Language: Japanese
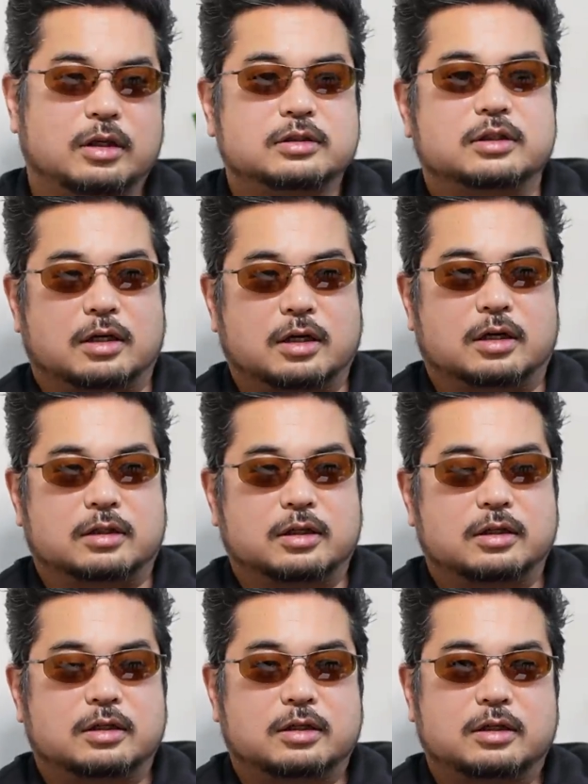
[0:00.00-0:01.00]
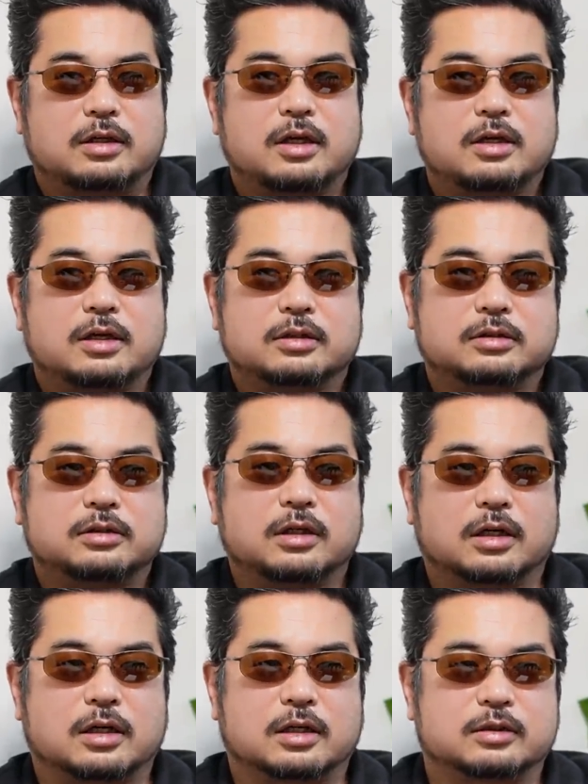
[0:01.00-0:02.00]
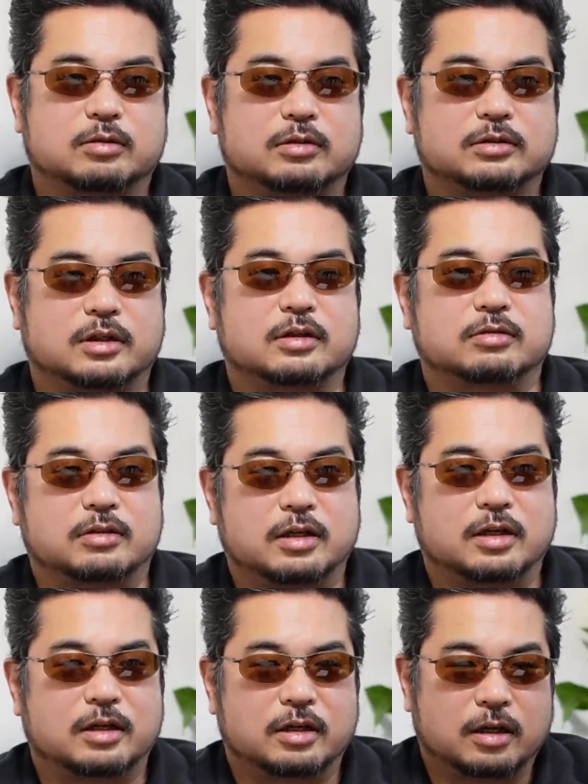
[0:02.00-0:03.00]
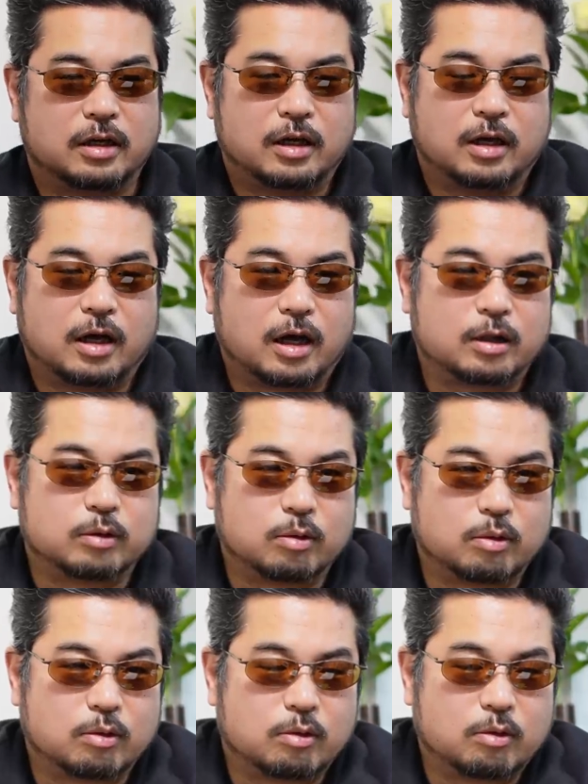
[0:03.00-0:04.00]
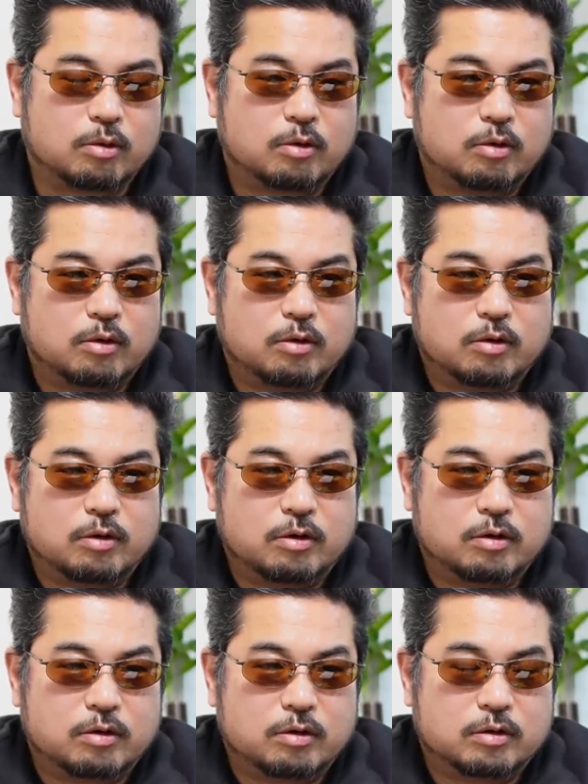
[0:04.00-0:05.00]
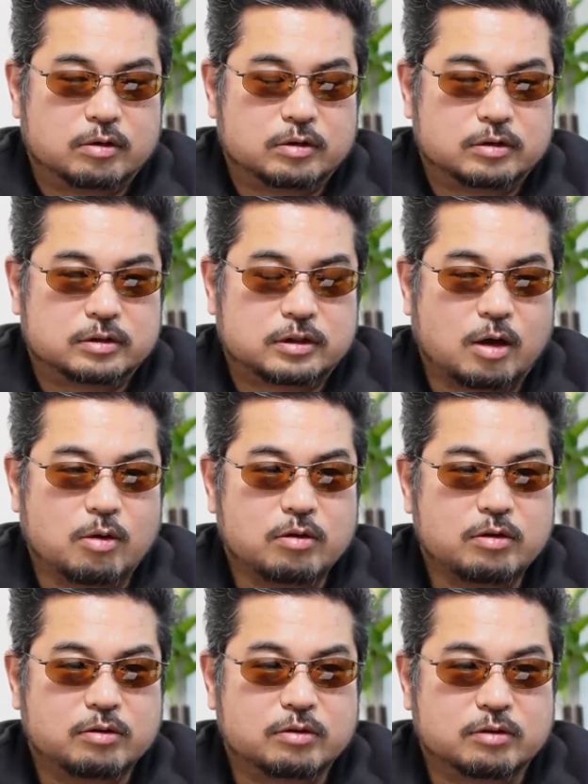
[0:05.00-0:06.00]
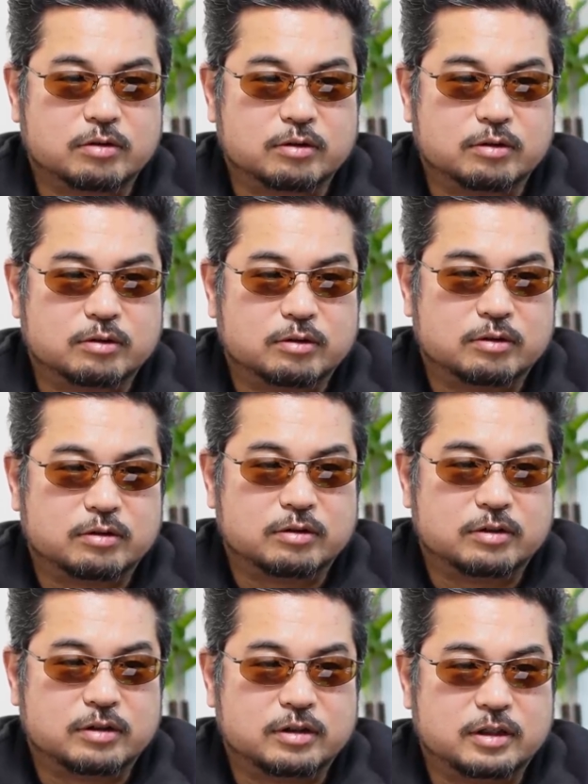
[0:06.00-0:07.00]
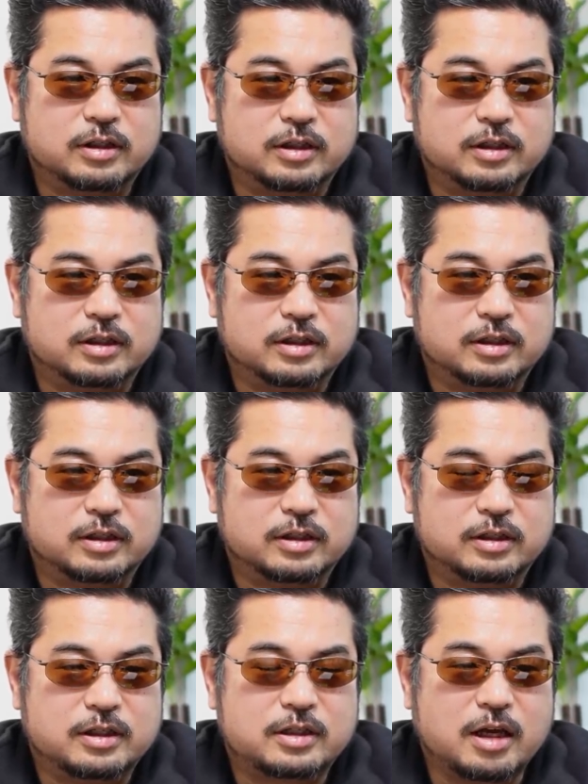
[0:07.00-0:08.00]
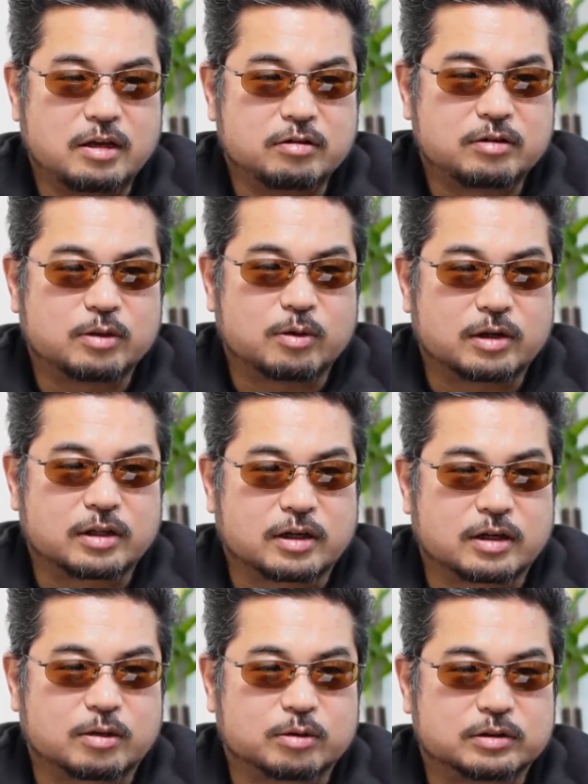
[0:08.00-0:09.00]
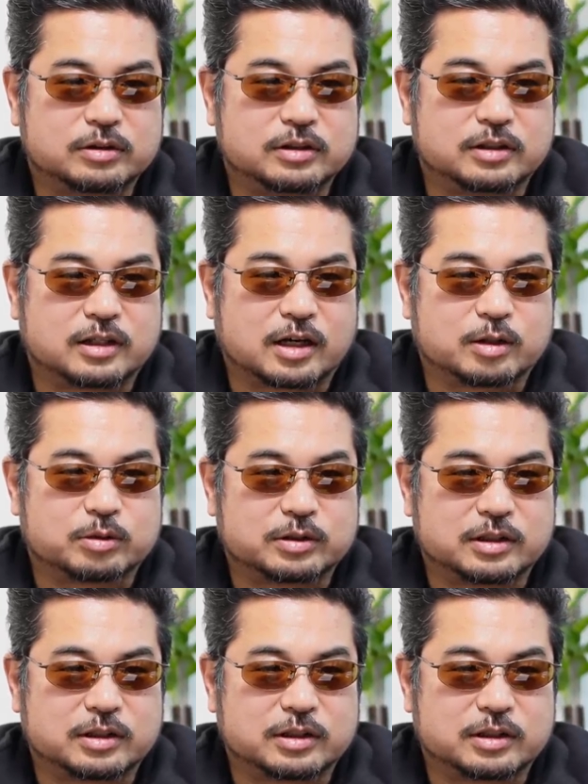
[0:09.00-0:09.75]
手したら鉄拳が好きだからとかじゃなくて、あのシャオユーに似てるって言われたからこっちに来た可能